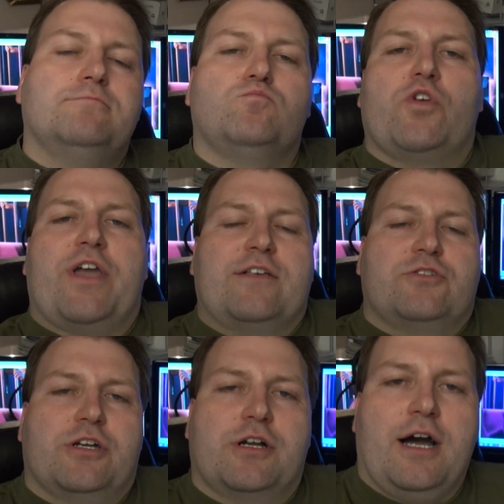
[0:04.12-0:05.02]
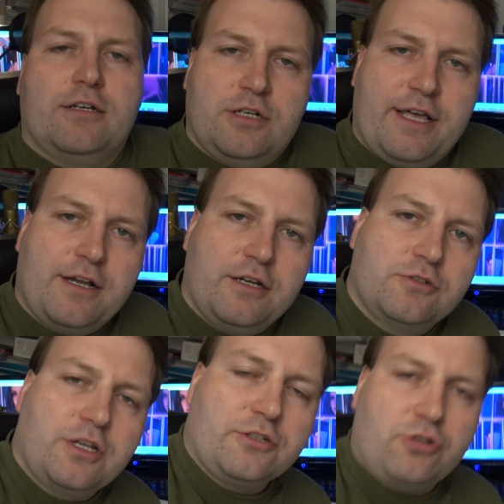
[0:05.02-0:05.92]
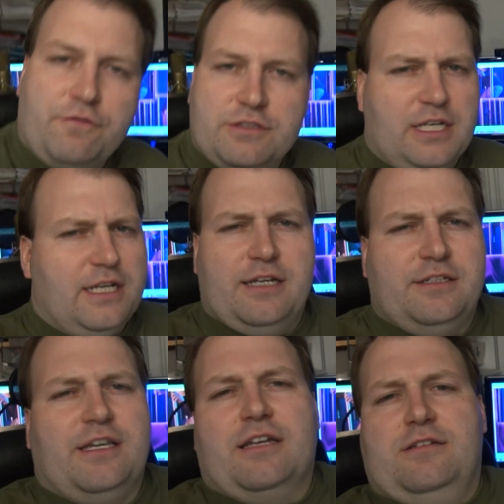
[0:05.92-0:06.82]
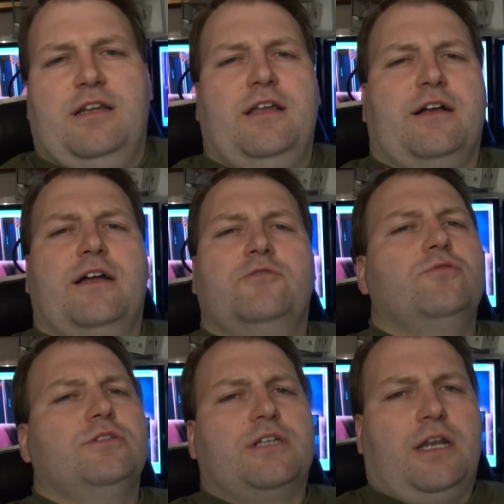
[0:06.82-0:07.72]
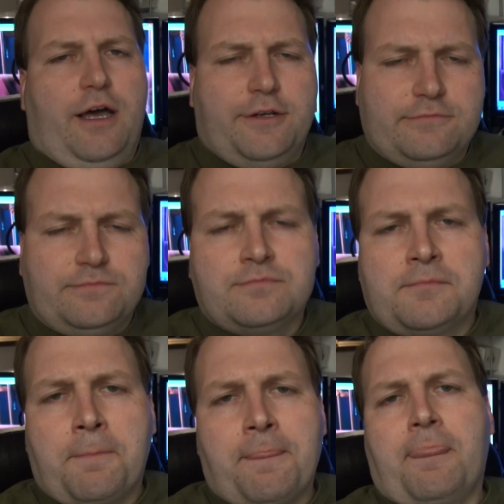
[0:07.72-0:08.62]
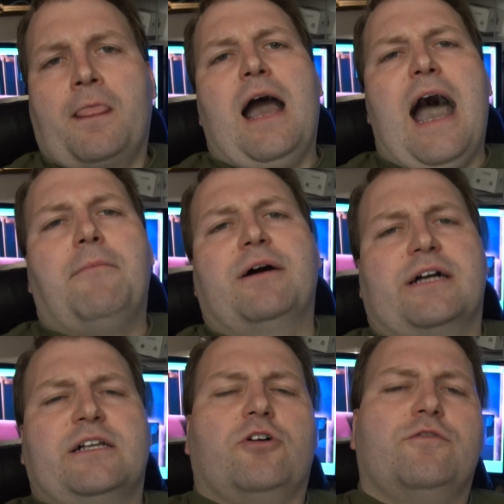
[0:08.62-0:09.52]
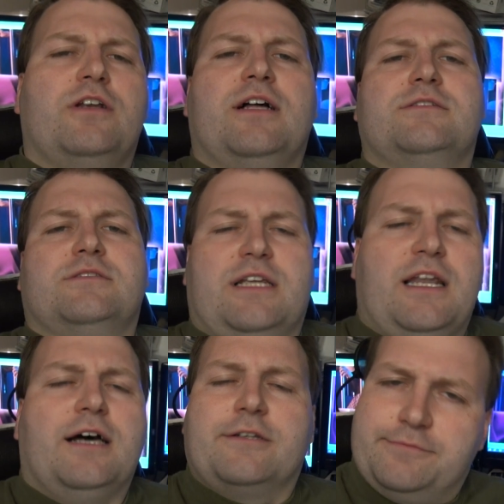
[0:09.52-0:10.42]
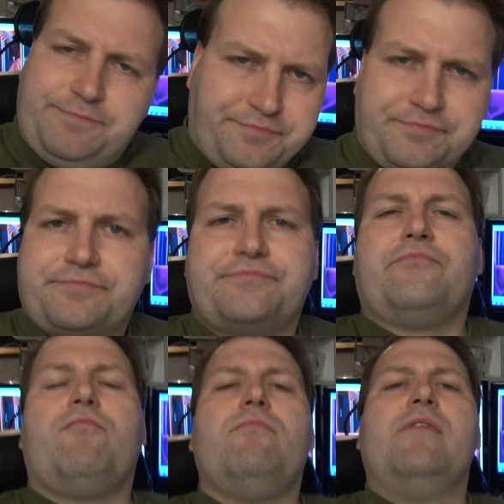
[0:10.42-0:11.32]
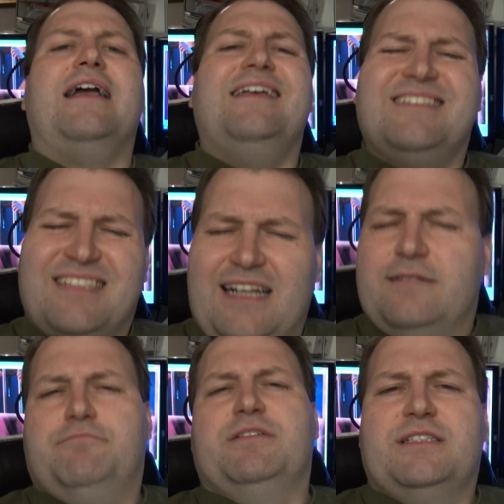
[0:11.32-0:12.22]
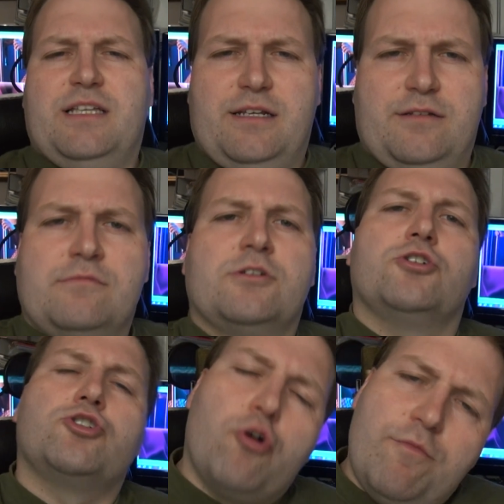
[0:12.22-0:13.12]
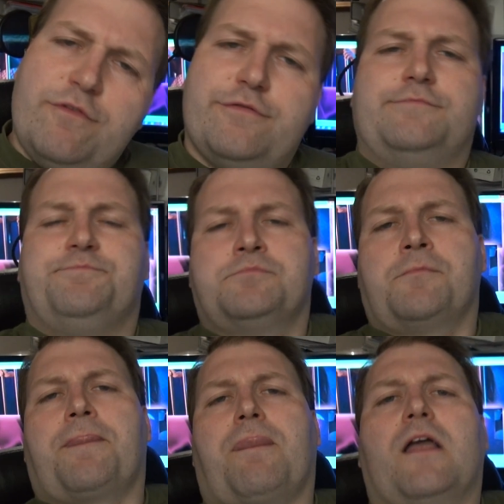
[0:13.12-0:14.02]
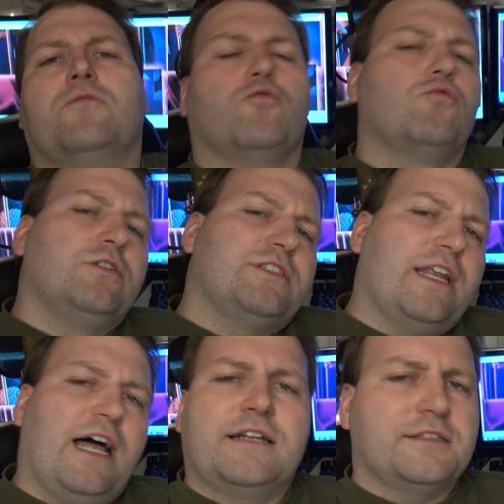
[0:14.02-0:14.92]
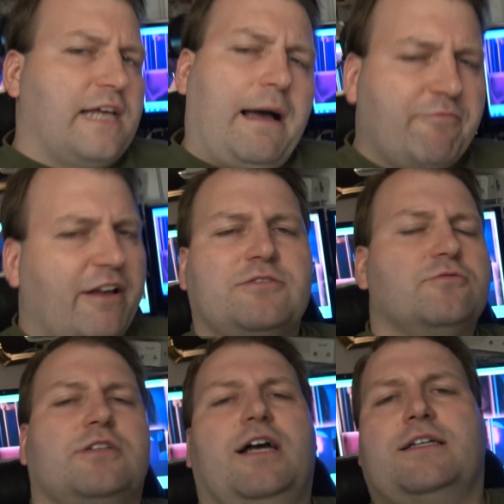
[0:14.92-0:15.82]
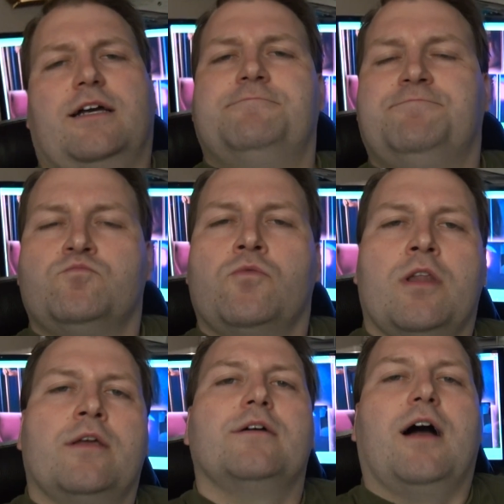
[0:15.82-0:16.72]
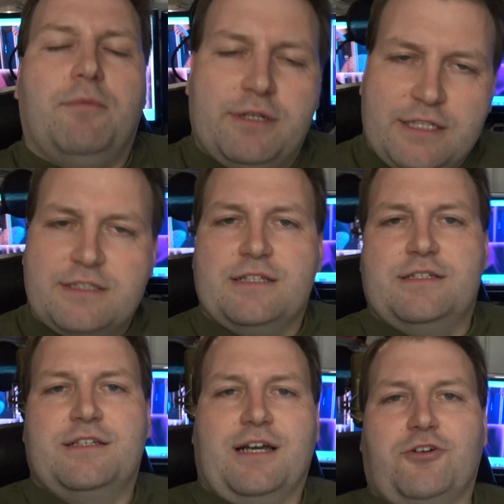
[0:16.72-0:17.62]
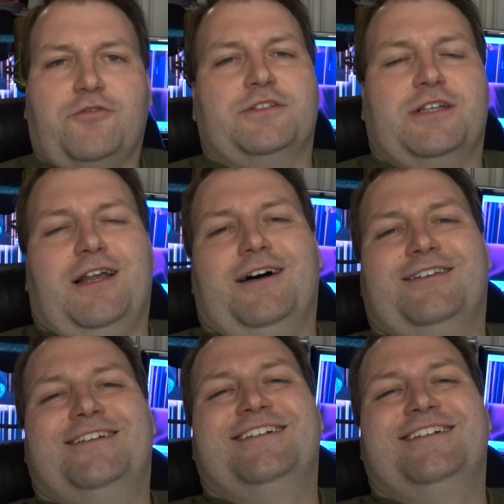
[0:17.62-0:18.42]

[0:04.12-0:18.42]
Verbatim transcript: Ich esse hier gerade einen leckeren Kartoffelsalat. Ich hatte leider keinen Nudelsalat. Aber Kartoffelsalat ist halt ein bisschen stumpf. Nudelsalat ist abwechslungsreicher. Aber jetzt esse ich Kartoffelsalat.